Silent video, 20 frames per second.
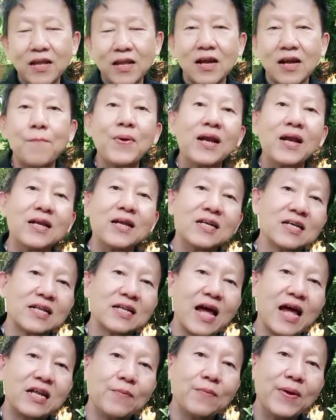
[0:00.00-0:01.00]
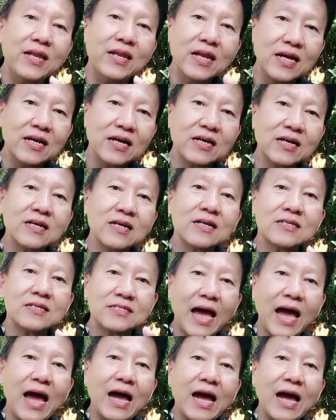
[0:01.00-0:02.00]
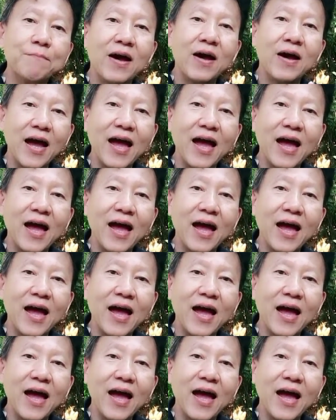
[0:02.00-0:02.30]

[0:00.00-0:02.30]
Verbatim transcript: ก็เป็นเรือนชะตาที่เป็น 1 3